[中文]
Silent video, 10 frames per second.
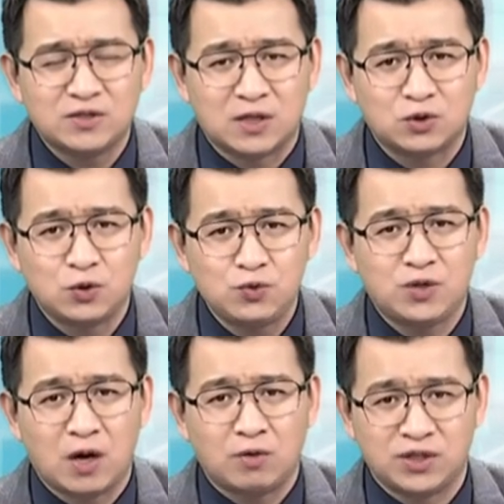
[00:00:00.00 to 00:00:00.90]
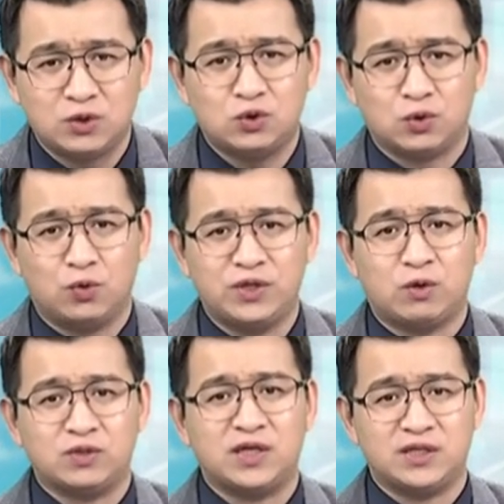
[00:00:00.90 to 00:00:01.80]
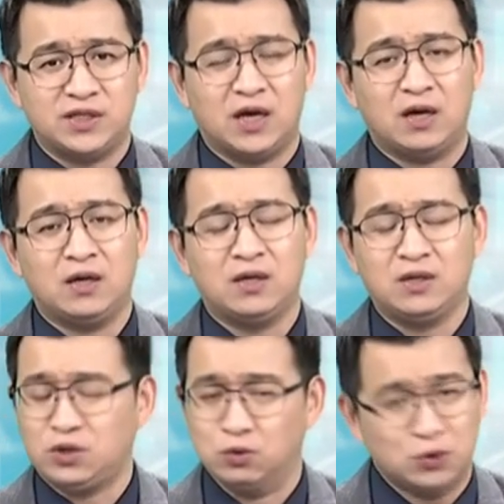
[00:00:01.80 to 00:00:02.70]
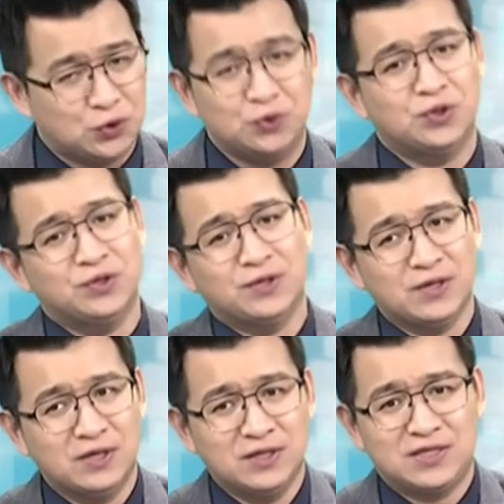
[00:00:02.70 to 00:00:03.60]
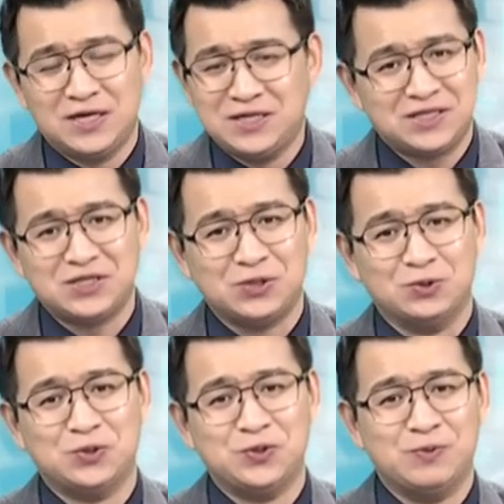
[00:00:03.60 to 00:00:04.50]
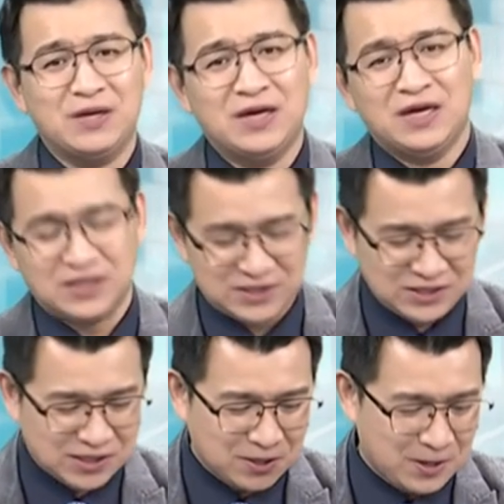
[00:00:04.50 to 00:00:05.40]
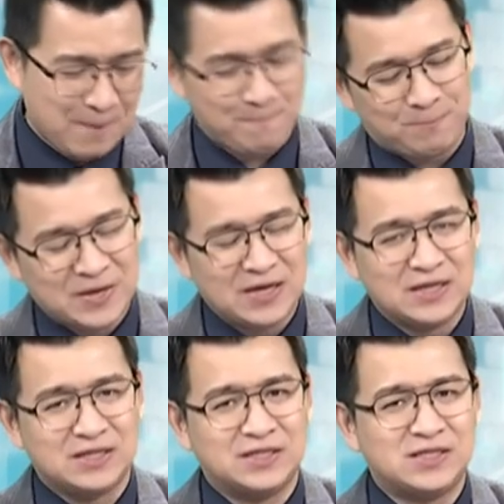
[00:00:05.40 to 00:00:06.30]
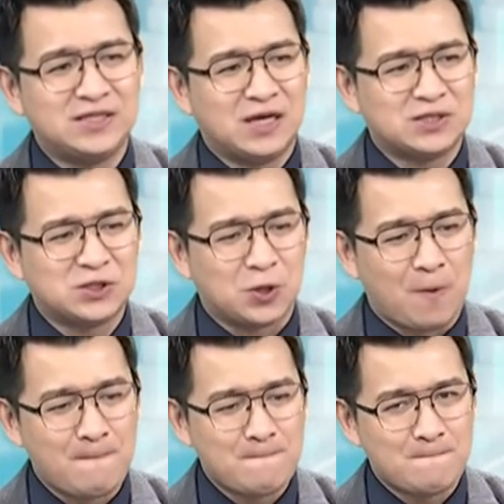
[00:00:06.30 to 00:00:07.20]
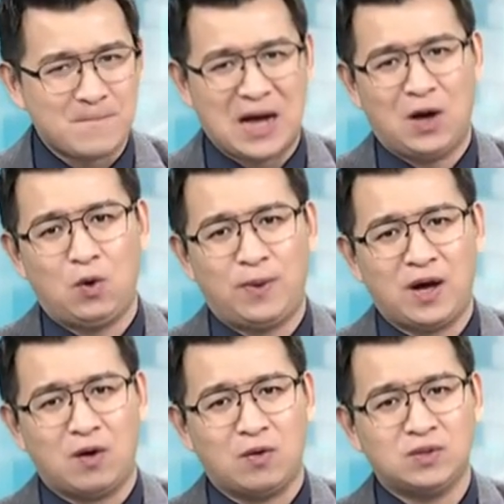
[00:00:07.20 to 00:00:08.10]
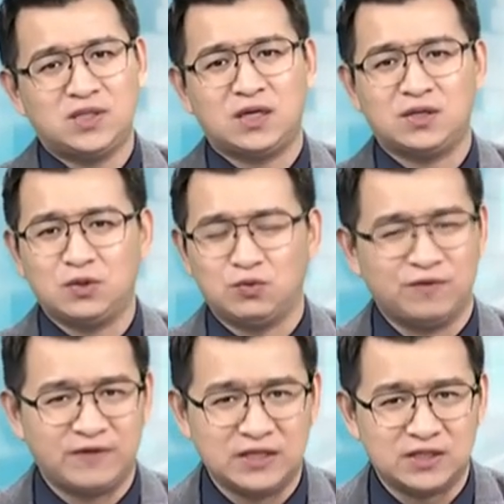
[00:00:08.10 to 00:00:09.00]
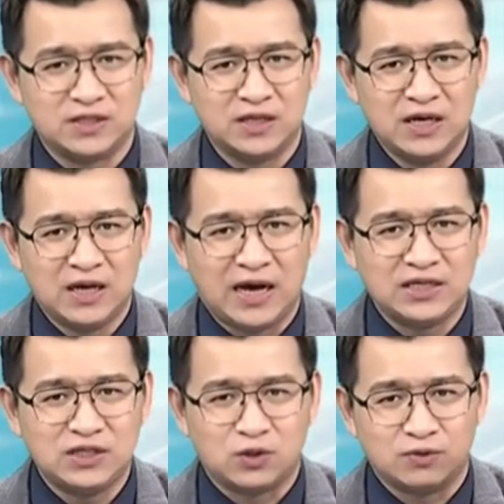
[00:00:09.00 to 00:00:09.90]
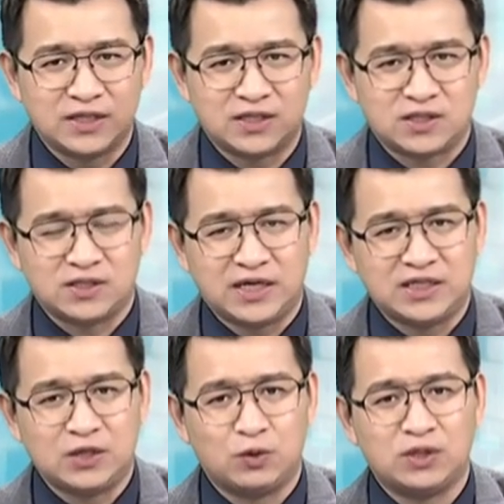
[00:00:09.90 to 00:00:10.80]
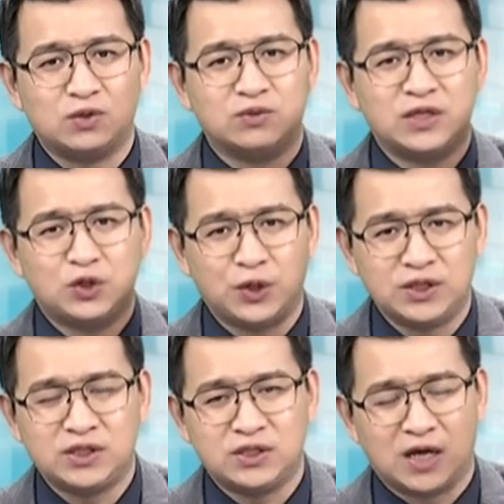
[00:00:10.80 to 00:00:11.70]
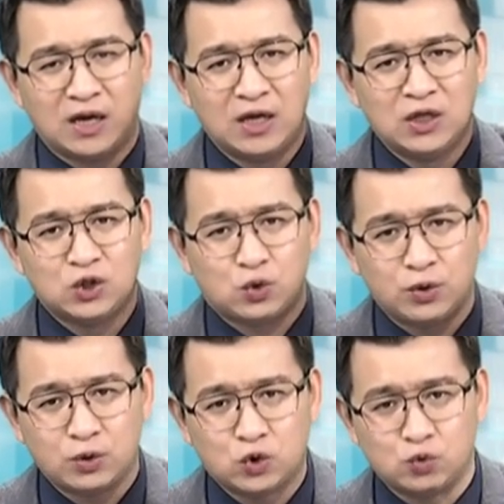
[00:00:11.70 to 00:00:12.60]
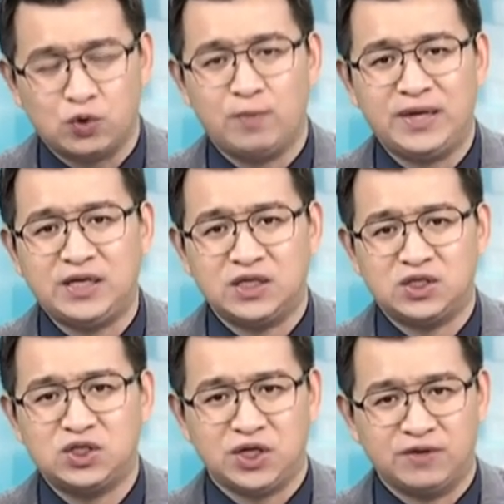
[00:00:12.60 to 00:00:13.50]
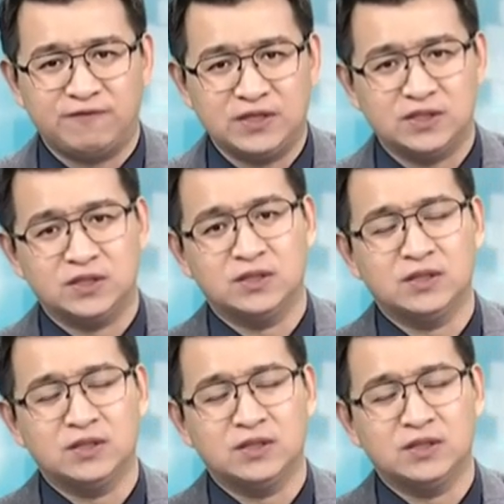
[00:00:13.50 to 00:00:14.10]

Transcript: 早就预告联准会动向一样，有趣，真的是有趣。你自己想想看。你是要这种马后炮蹭热度的分析师，还是走在时代尖端、走在全市场所有主流媒体之前的分析师